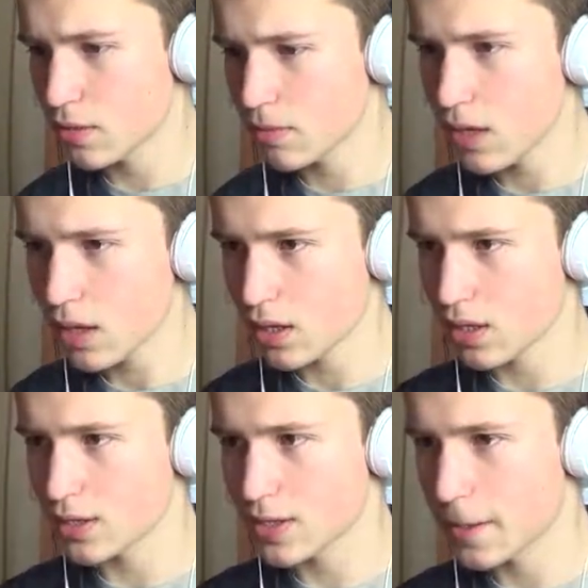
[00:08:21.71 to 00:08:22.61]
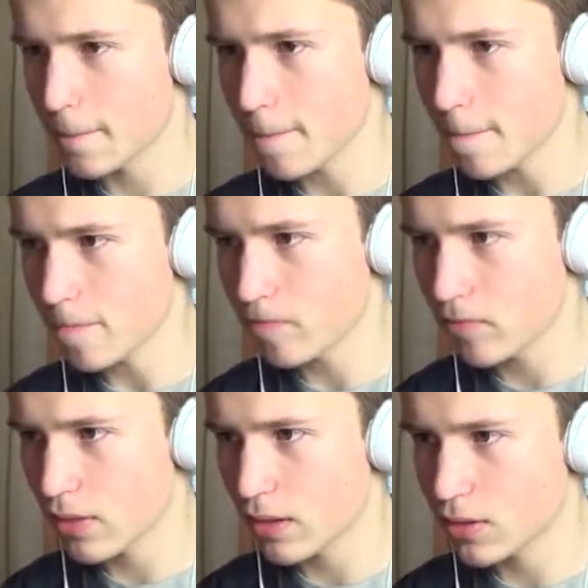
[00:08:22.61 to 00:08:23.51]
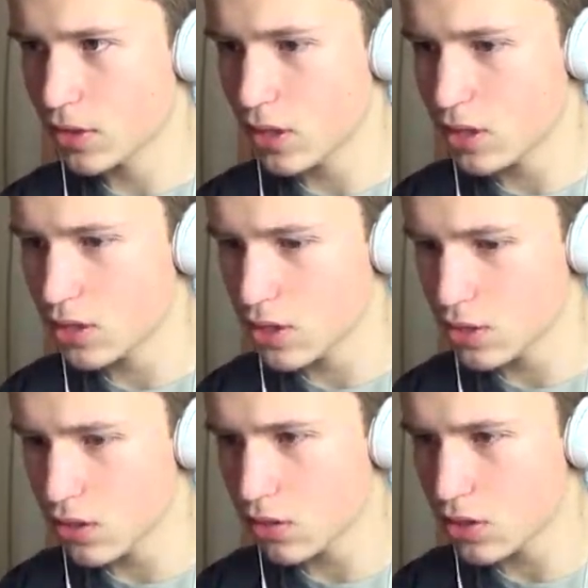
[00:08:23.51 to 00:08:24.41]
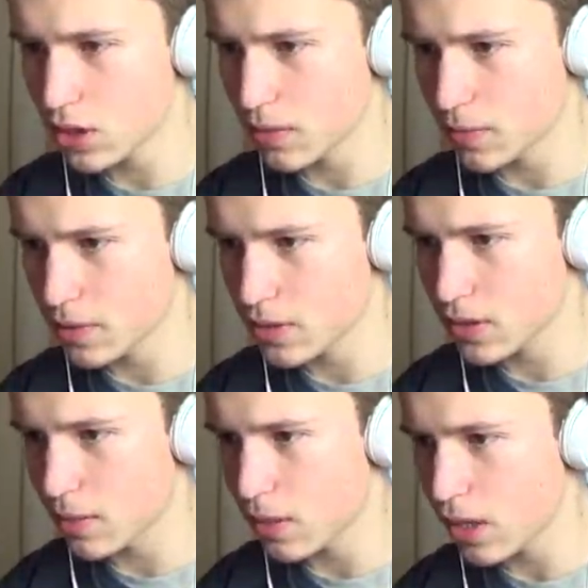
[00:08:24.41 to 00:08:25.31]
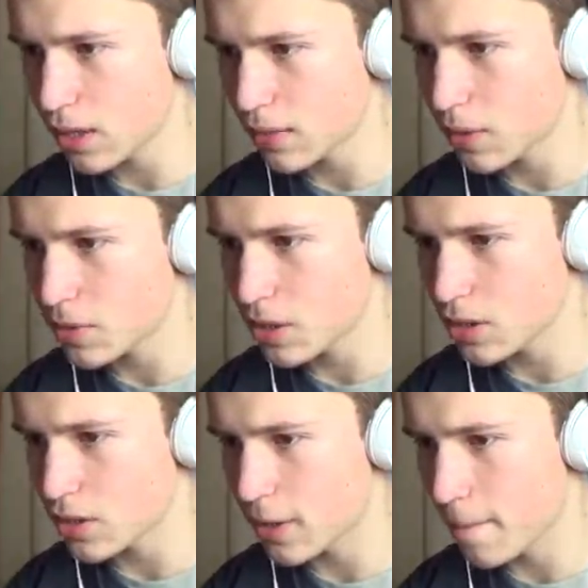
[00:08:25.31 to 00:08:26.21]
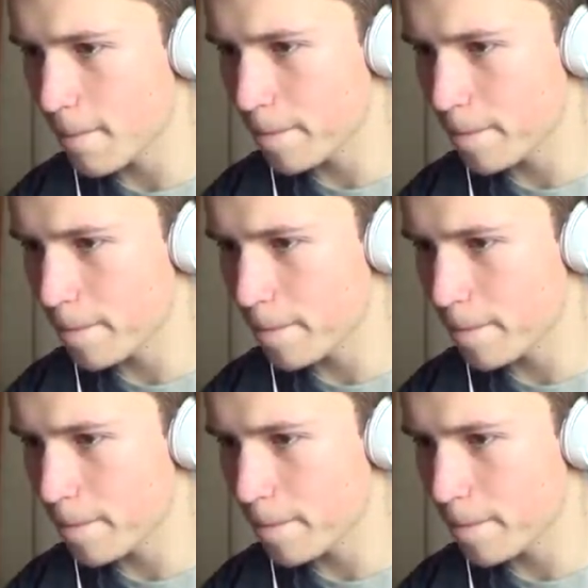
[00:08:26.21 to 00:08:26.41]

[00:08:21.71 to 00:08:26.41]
Nice. 43, już tylko 7 pozostało, ale nam dobrze idzie.